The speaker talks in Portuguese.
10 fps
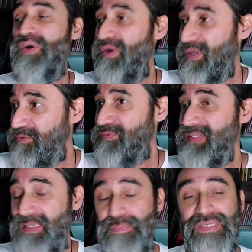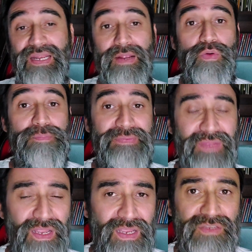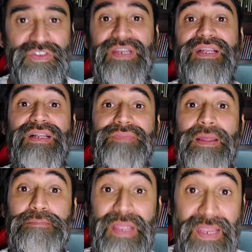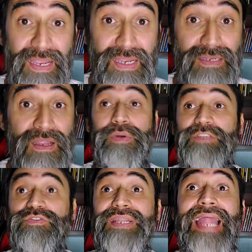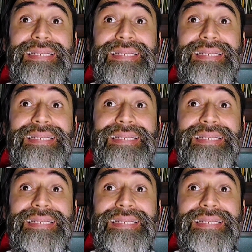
Pode fazer, porque ele é competente, ele canta bem, eu acho ele